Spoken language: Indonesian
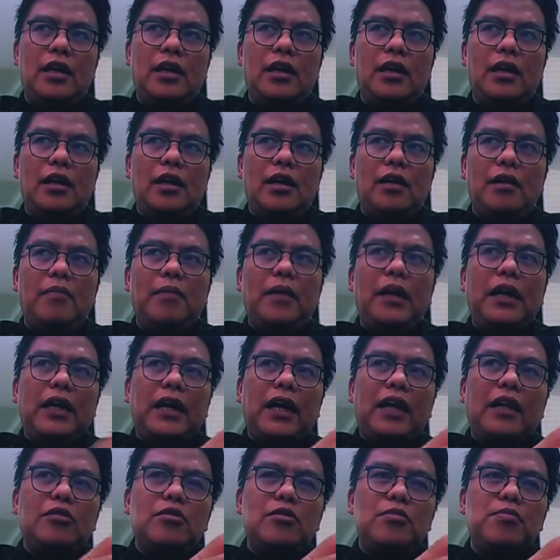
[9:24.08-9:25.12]
mereka
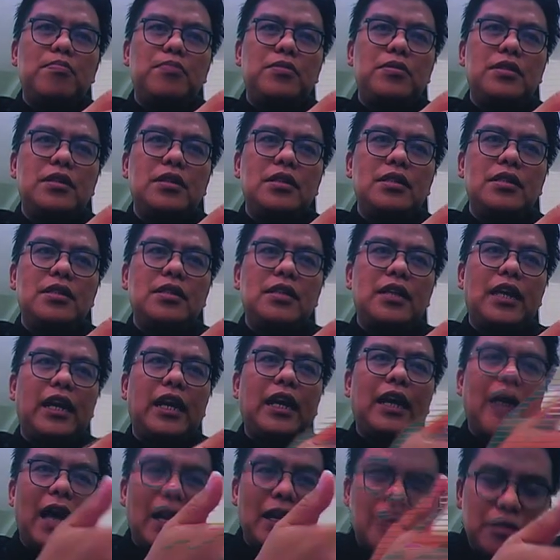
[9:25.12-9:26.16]
tuh
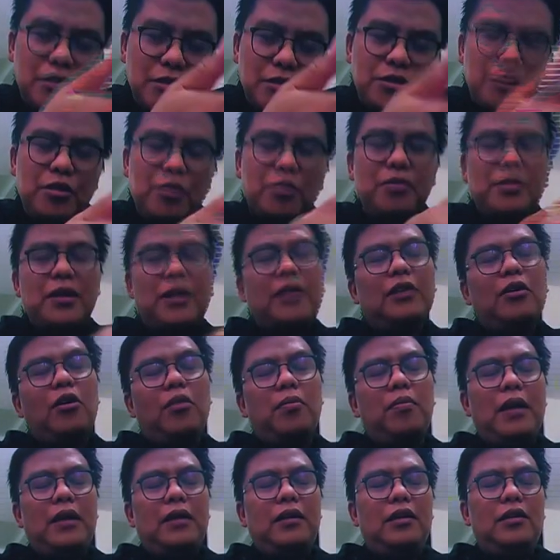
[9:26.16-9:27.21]
seringkali justru menjadi korban
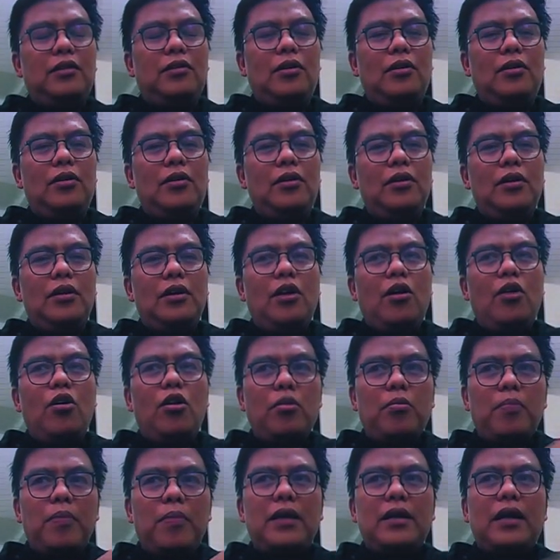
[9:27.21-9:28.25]
gitu loh.
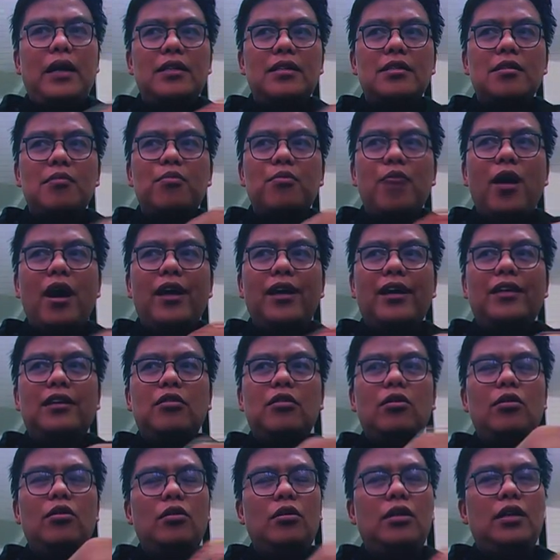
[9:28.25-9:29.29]
Korban dari sebuah
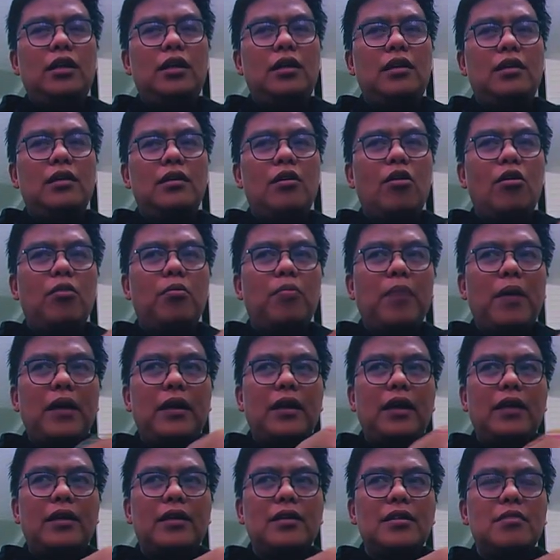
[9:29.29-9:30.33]
ideologi, korban
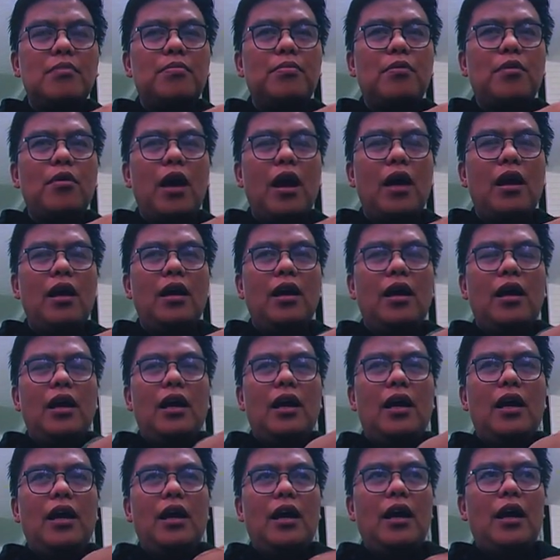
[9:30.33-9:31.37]
dari sebuah
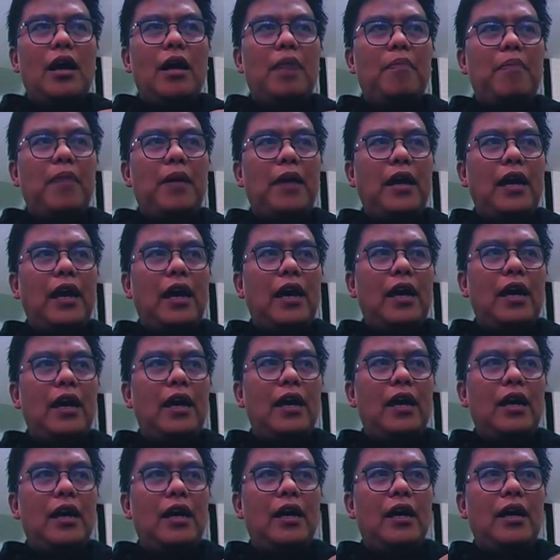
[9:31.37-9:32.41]
uh, apa ya,
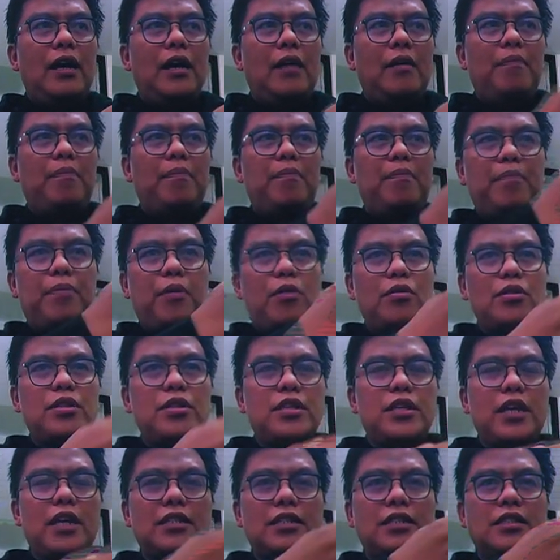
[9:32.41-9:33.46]
uh,
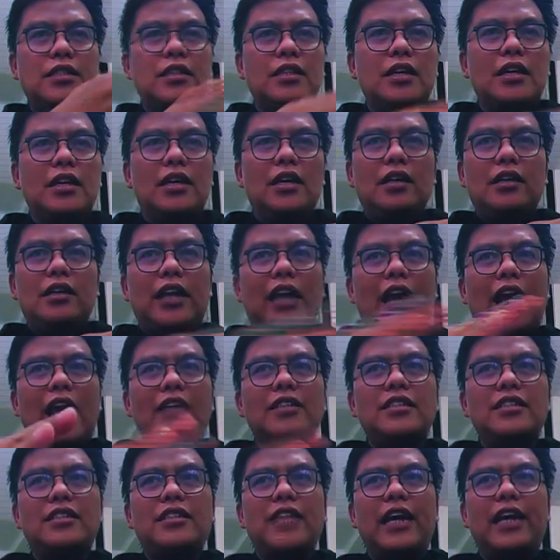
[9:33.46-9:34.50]
proses
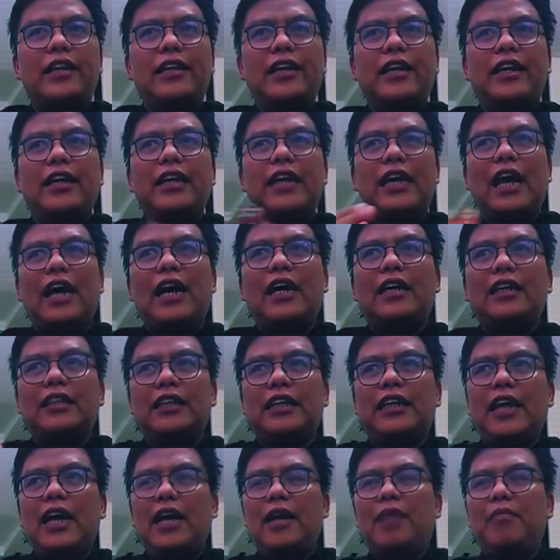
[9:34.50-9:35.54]
relasi gender yang
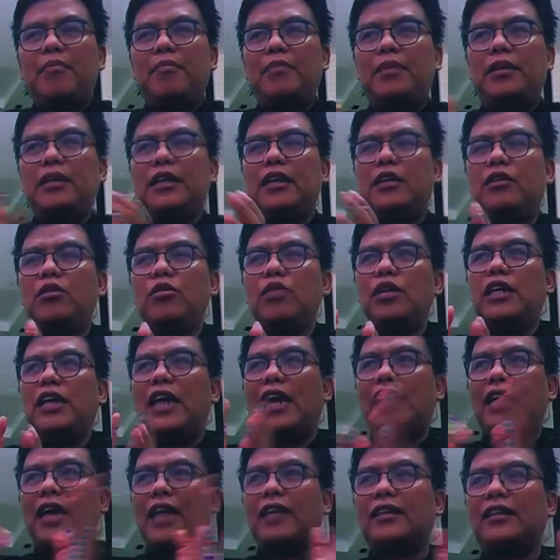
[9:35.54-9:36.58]
ketika di dunia
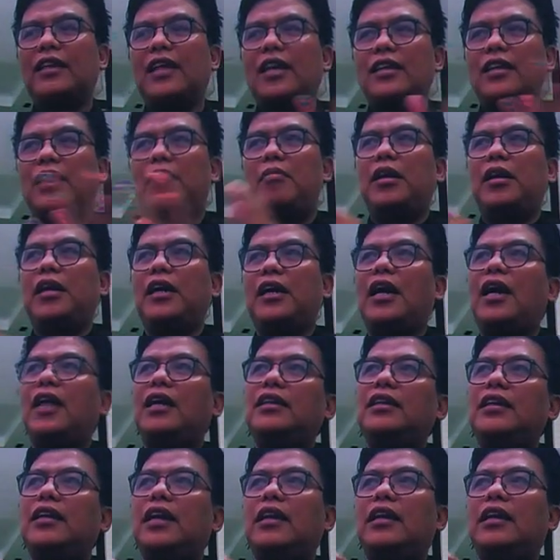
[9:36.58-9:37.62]
nyatanya mereka kan
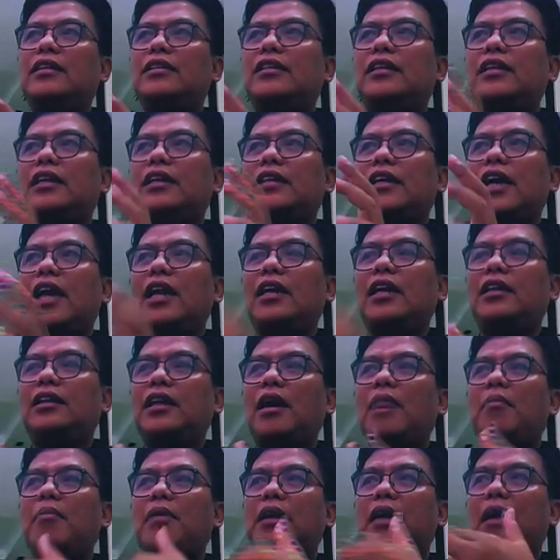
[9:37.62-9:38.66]
tidak seringkali tidak
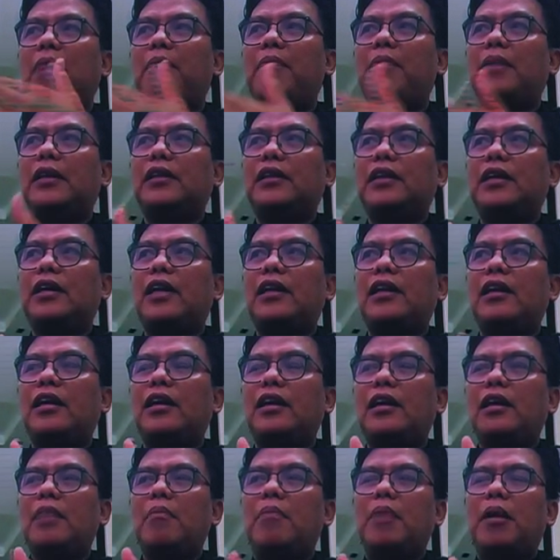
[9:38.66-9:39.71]
mendapatkan
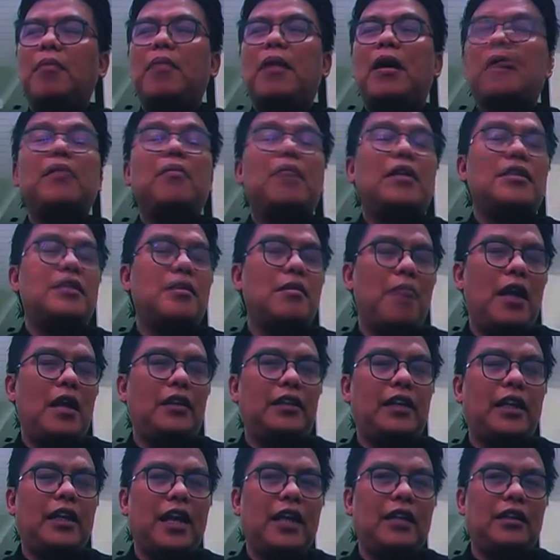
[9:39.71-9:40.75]
berbagai macam
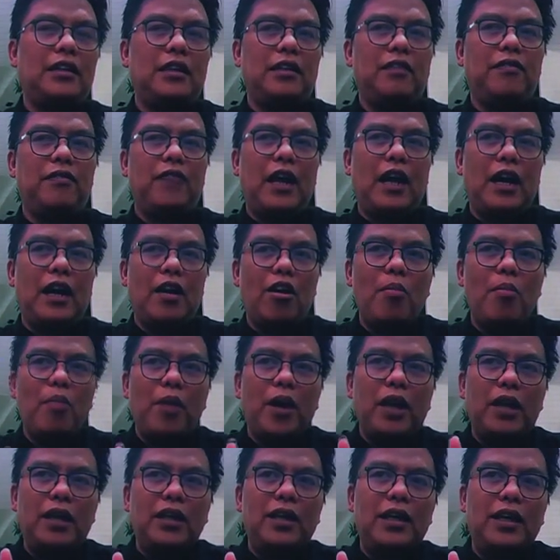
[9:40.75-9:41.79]
alternatif. Nah,
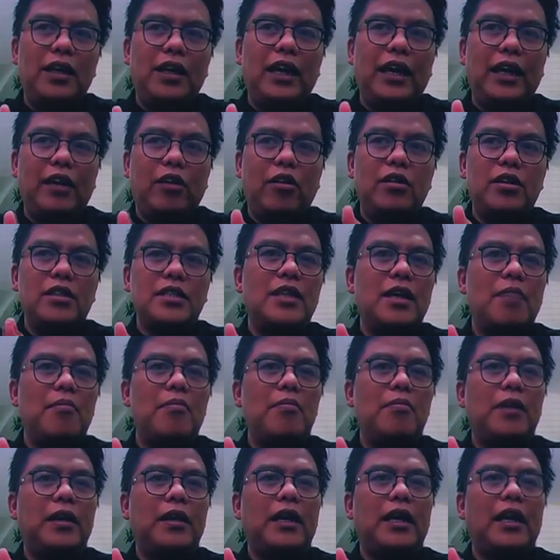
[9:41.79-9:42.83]
kelompok ini ironisnya
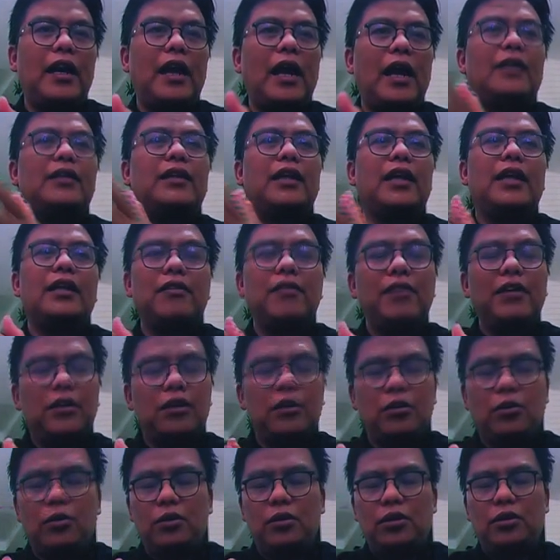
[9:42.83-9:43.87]
memberikan alternatif
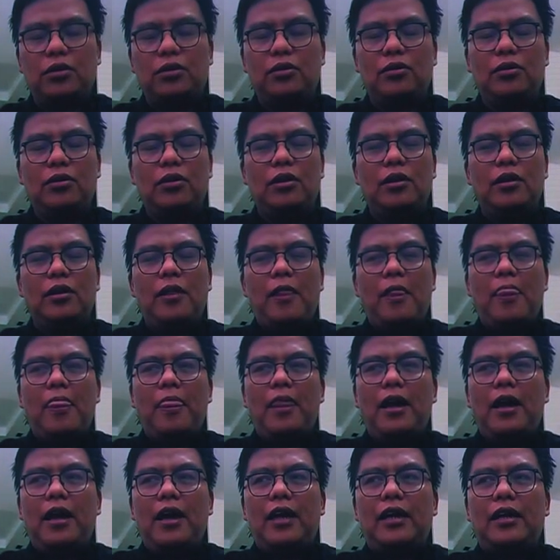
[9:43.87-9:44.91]
itu gitu Oke.
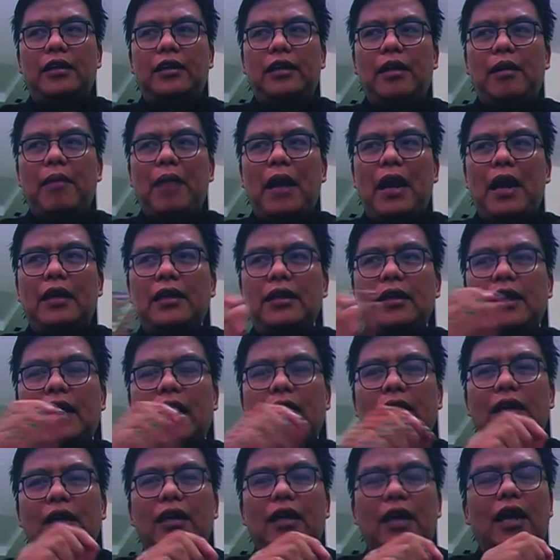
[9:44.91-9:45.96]
Okay. Nah, apalagi
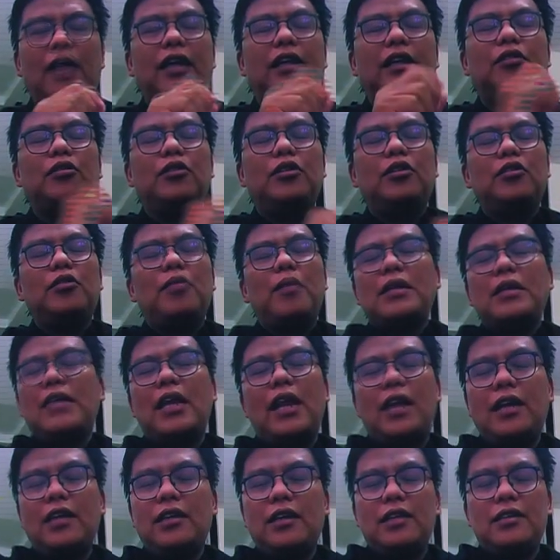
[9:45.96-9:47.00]
nah itu itu
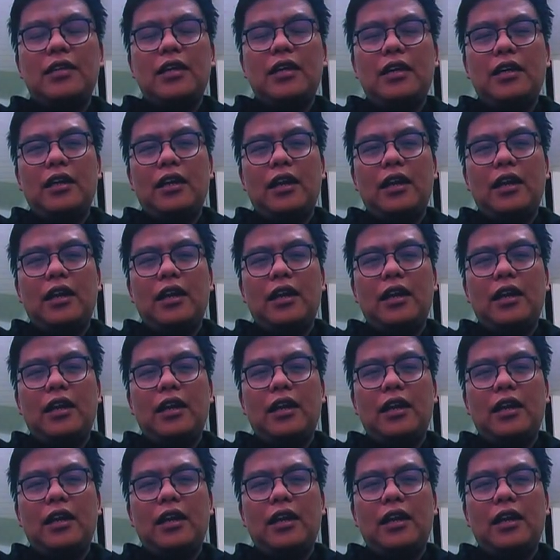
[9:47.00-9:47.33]
masalahnya saya kira.